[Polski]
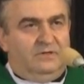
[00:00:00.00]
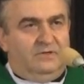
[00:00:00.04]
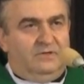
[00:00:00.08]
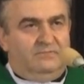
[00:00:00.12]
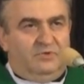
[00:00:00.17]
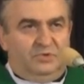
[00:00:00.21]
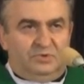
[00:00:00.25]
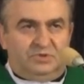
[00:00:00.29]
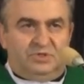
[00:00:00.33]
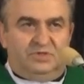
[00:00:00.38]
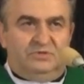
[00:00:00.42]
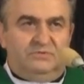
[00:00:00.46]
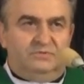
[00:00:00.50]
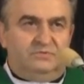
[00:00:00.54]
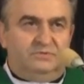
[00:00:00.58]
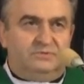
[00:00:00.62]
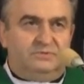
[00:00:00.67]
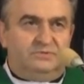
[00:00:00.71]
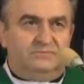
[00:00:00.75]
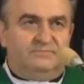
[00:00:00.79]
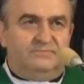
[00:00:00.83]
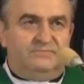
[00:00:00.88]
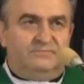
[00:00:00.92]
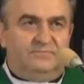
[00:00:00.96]
Poszedł
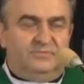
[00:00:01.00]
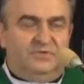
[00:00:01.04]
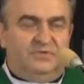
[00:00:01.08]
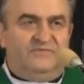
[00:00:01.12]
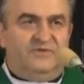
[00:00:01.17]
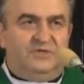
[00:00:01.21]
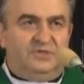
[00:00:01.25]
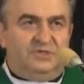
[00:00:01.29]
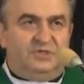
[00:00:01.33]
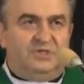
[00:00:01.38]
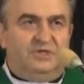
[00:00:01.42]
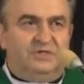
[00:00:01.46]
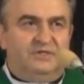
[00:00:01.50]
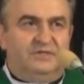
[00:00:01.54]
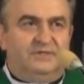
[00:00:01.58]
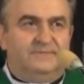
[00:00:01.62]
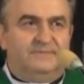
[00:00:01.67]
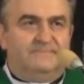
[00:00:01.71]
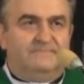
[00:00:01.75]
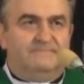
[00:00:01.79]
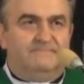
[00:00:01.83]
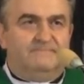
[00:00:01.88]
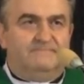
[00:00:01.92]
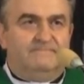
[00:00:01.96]
do więzienia,
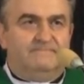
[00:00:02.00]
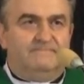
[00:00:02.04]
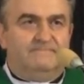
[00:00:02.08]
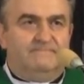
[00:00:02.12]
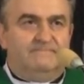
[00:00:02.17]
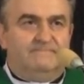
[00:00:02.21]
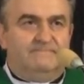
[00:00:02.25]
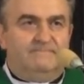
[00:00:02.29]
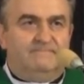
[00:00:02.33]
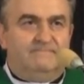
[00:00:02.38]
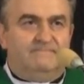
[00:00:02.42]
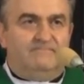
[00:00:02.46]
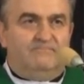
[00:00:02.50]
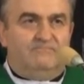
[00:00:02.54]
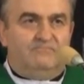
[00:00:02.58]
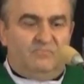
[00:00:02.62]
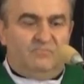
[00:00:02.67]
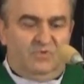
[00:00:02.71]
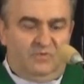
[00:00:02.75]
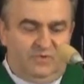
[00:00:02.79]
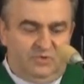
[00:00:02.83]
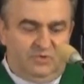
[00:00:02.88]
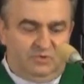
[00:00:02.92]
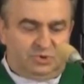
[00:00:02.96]

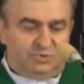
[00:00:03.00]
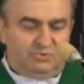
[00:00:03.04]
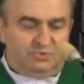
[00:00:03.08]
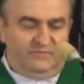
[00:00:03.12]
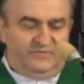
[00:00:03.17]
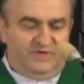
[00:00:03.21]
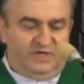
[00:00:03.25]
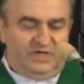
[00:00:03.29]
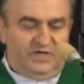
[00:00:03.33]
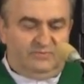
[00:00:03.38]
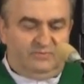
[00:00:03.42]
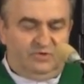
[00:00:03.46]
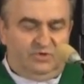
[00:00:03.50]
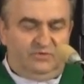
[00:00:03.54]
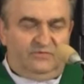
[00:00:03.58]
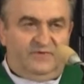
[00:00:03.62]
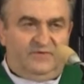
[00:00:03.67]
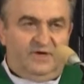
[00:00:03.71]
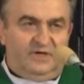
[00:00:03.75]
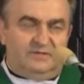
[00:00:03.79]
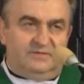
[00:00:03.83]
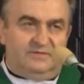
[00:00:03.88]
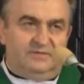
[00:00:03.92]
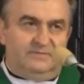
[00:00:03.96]
bo był człowiekiem
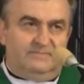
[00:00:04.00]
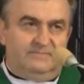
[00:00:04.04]
odwagi.